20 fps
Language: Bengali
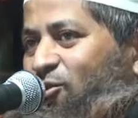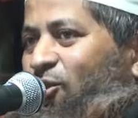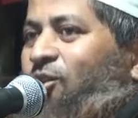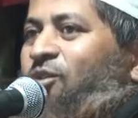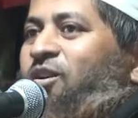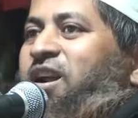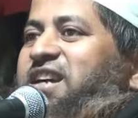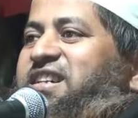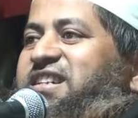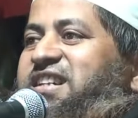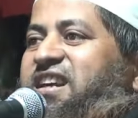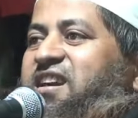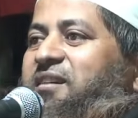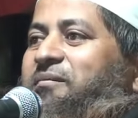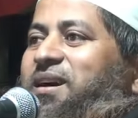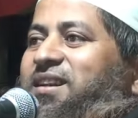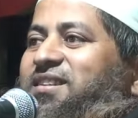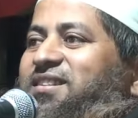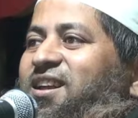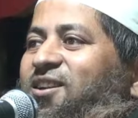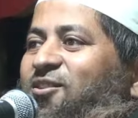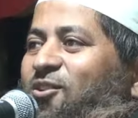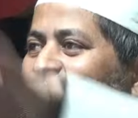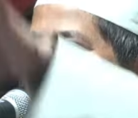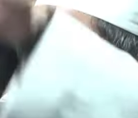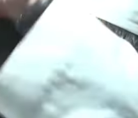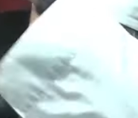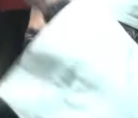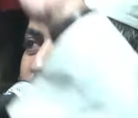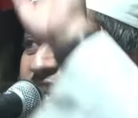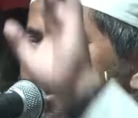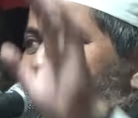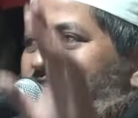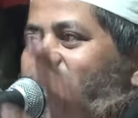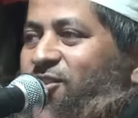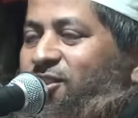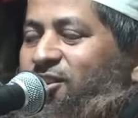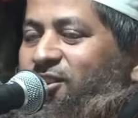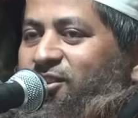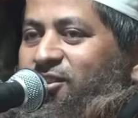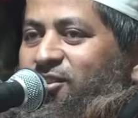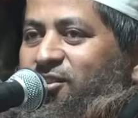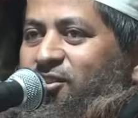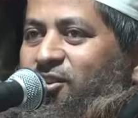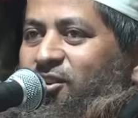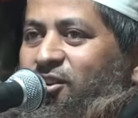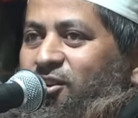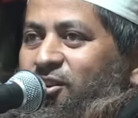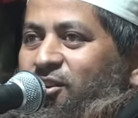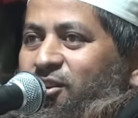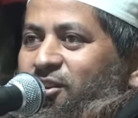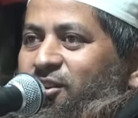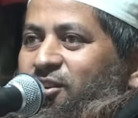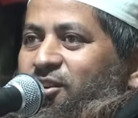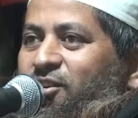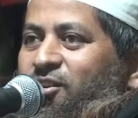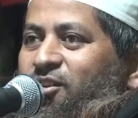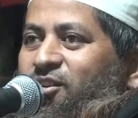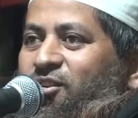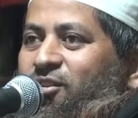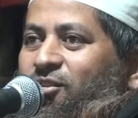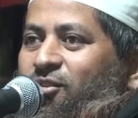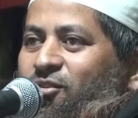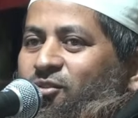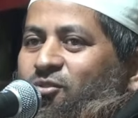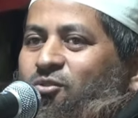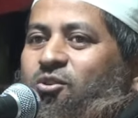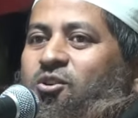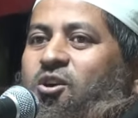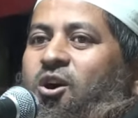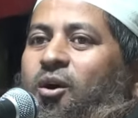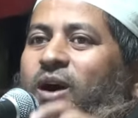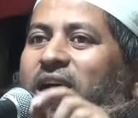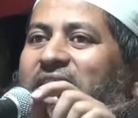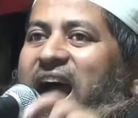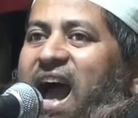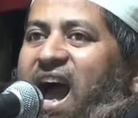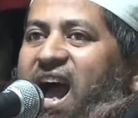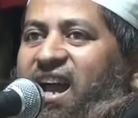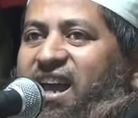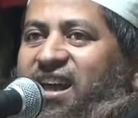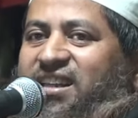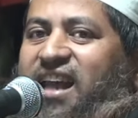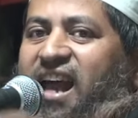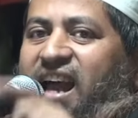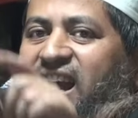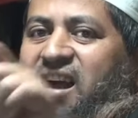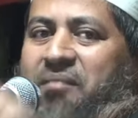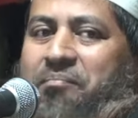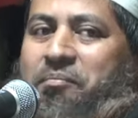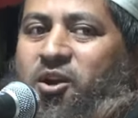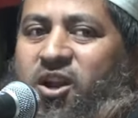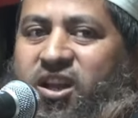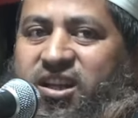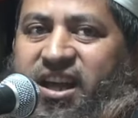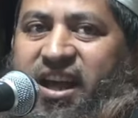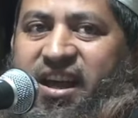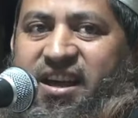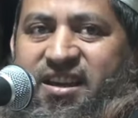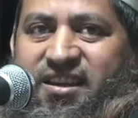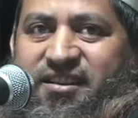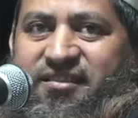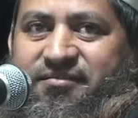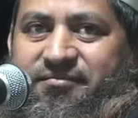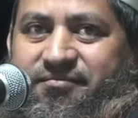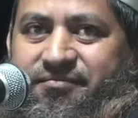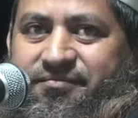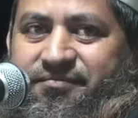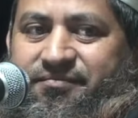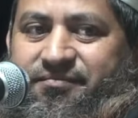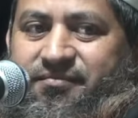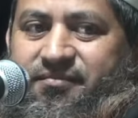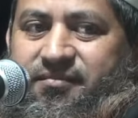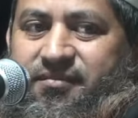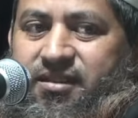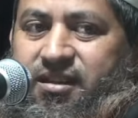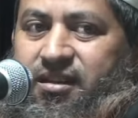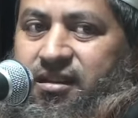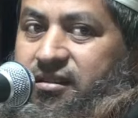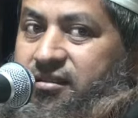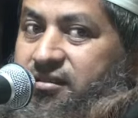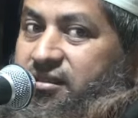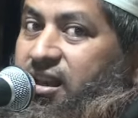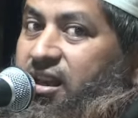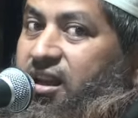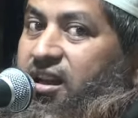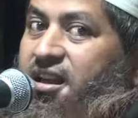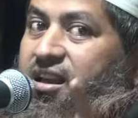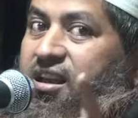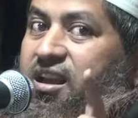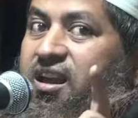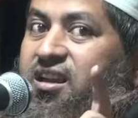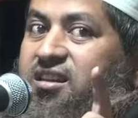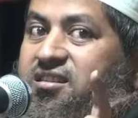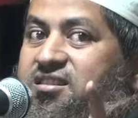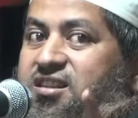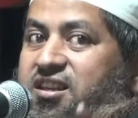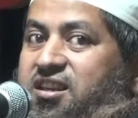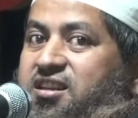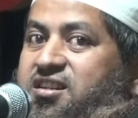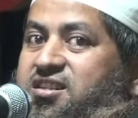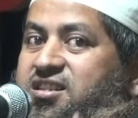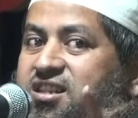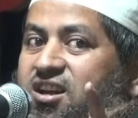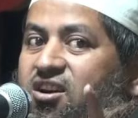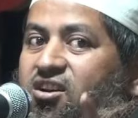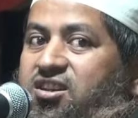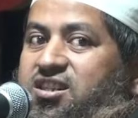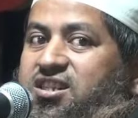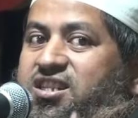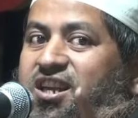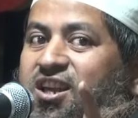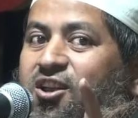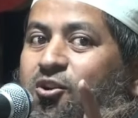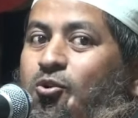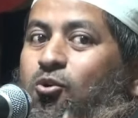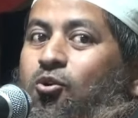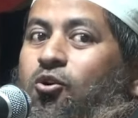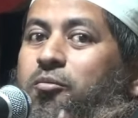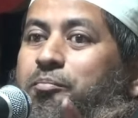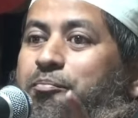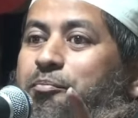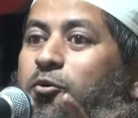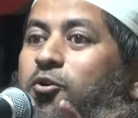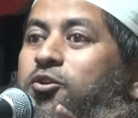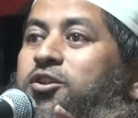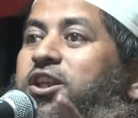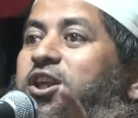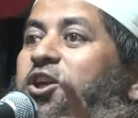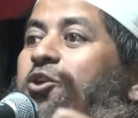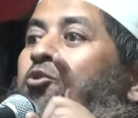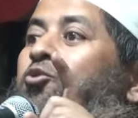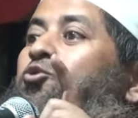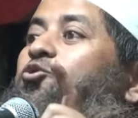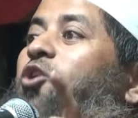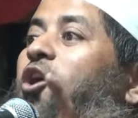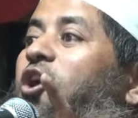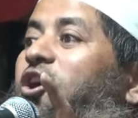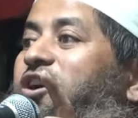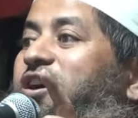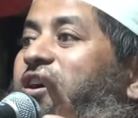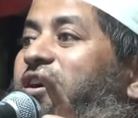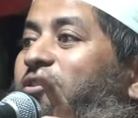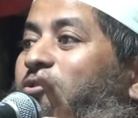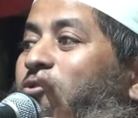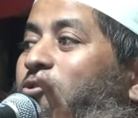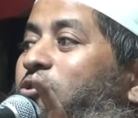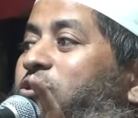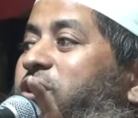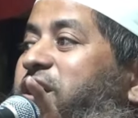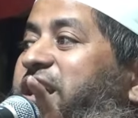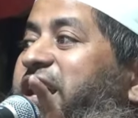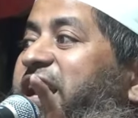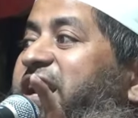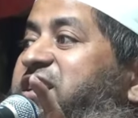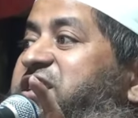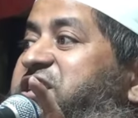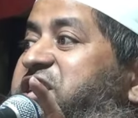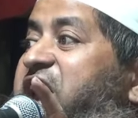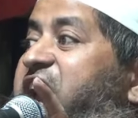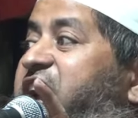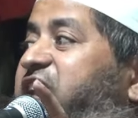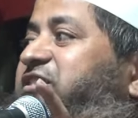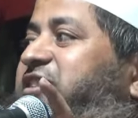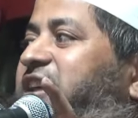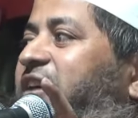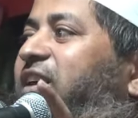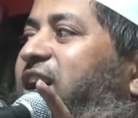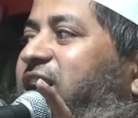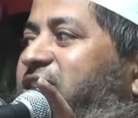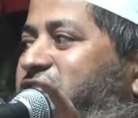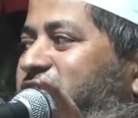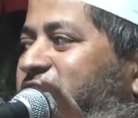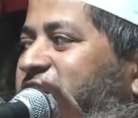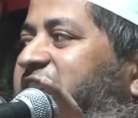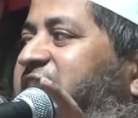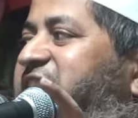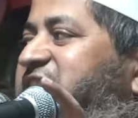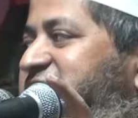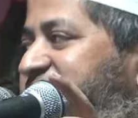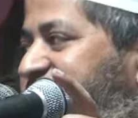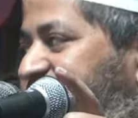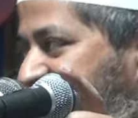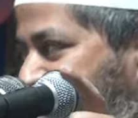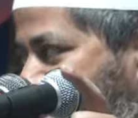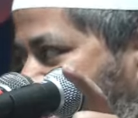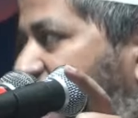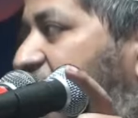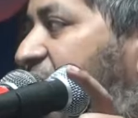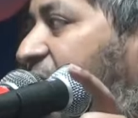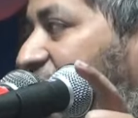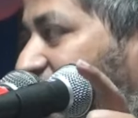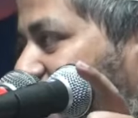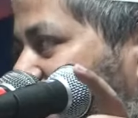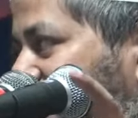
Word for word: করোনার টিকা বাদ দেন অন্য টিকা কর রোগ হওয়ার আগে দেয় না পরে দেয় তাইলে এই চিকিৎসা হচ্ছে রোগ প্রতিরোধক রোগকে ঠেক দেওয়ার জন্য এই চিকিৎসা